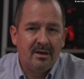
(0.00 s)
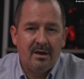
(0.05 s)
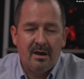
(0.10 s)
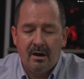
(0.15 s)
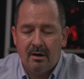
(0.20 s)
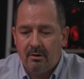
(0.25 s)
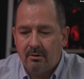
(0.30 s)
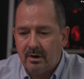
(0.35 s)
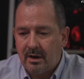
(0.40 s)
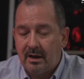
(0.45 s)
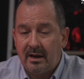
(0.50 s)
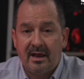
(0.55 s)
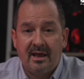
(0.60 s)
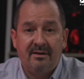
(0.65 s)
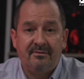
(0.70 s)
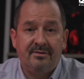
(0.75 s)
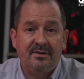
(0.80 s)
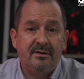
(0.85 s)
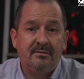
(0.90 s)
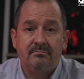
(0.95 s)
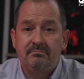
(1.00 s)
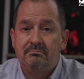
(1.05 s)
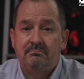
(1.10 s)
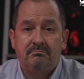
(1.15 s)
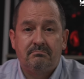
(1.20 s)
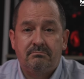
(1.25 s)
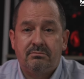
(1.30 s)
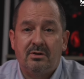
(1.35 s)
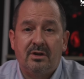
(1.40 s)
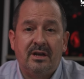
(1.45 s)
Ahora, el jefe
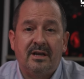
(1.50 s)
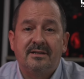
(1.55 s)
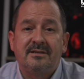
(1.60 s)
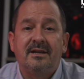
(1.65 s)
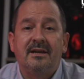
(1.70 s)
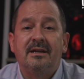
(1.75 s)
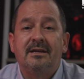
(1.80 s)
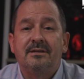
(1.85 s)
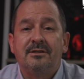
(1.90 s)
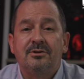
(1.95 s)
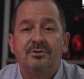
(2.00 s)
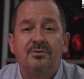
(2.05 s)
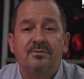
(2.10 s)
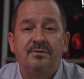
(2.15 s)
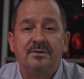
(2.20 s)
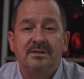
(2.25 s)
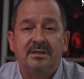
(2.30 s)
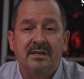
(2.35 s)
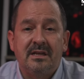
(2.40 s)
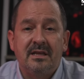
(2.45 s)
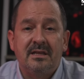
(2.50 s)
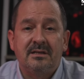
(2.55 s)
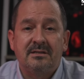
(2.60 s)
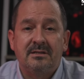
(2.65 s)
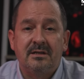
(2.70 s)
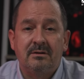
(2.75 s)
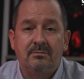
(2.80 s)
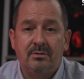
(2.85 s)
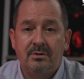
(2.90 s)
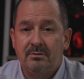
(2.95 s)
podría salir de su oficina y
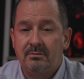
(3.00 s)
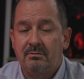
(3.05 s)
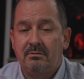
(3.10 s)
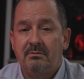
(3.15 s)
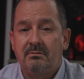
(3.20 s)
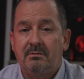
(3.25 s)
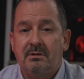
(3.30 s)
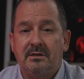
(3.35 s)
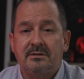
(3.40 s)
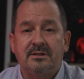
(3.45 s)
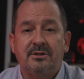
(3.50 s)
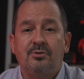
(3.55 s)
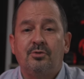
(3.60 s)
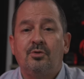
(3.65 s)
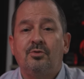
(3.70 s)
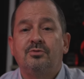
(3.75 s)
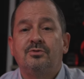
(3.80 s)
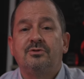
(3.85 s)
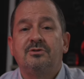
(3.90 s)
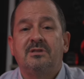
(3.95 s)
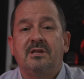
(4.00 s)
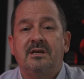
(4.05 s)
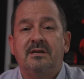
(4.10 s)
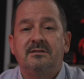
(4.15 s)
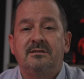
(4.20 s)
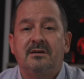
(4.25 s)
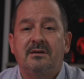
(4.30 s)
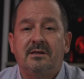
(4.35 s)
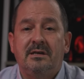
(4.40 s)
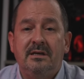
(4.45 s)
decir, bueno, ¿qué hacen todos ustedes
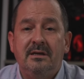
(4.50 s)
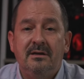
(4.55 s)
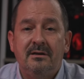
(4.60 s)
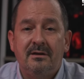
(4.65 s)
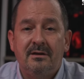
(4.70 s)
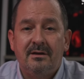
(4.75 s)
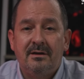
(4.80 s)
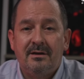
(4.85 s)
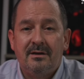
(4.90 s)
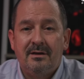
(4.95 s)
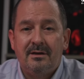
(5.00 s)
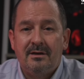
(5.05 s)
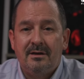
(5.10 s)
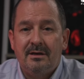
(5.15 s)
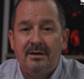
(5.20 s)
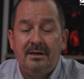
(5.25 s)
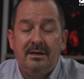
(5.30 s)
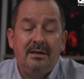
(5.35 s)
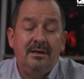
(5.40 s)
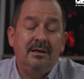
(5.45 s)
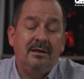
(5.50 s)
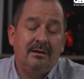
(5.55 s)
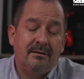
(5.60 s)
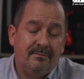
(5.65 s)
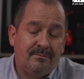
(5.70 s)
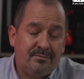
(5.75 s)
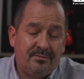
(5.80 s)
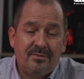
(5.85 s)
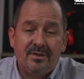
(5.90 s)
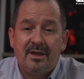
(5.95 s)
aquí? Y
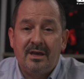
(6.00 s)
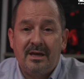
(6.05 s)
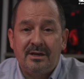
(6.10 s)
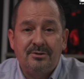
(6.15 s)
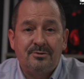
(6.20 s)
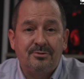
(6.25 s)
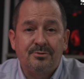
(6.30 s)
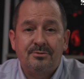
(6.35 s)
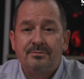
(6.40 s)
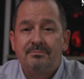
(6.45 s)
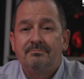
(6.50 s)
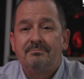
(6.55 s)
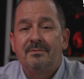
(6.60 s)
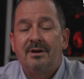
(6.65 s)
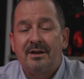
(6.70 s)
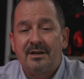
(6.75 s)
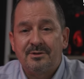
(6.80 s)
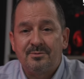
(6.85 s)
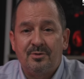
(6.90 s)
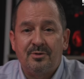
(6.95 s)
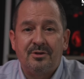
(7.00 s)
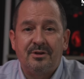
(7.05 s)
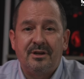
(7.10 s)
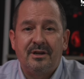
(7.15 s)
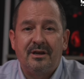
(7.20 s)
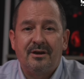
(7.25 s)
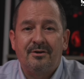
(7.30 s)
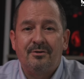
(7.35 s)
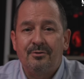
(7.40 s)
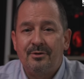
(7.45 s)
ellos
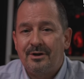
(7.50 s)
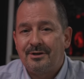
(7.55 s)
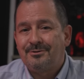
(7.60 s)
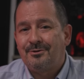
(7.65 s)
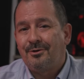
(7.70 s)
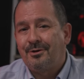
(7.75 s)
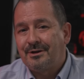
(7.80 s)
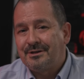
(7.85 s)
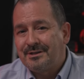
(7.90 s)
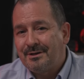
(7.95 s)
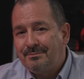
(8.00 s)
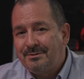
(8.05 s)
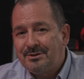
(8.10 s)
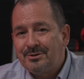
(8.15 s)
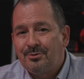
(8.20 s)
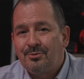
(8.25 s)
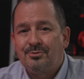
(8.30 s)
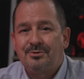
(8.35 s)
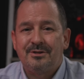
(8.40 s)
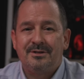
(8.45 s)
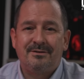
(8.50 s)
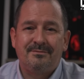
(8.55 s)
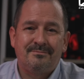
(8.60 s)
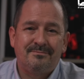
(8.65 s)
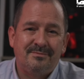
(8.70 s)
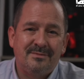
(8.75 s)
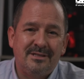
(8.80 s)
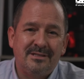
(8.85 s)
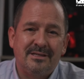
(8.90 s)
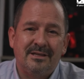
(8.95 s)
responderían con una sonrisa amistosa,
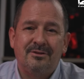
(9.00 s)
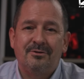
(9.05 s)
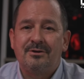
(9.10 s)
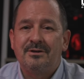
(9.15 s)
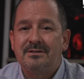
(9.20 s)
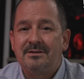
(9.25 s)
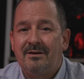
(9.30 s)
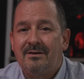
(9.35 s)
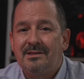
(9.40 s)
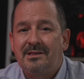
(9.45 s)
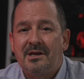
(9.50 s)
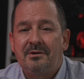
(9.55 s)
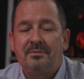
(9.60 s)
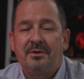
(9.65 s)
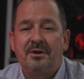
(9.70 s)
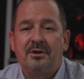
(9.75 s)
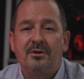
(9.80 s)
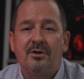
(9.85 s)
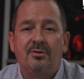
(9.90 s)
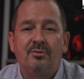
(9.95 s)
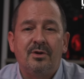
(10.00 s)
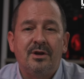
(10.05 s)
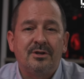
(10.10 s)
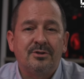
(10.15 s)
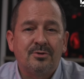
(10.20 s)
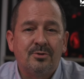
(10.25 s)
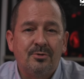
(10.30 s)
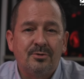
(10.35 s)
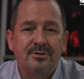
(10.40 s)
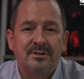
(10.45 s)
diciendo que estaban terminando algunas
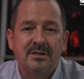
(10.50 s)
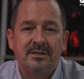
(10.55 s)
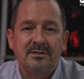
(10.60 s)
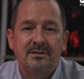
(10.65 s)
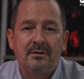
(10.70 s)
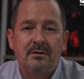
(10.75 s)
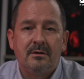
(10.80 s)
cosas,